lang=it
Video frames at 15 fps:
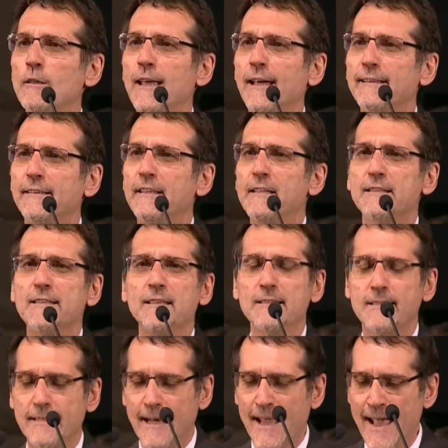gli artisti di
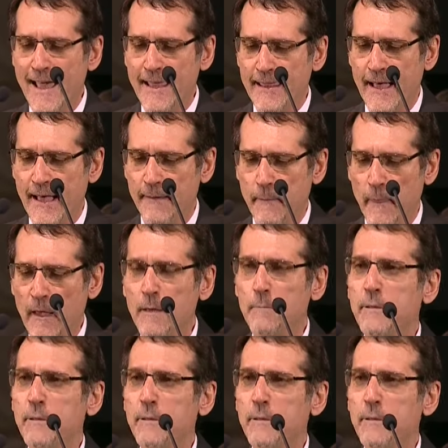strada,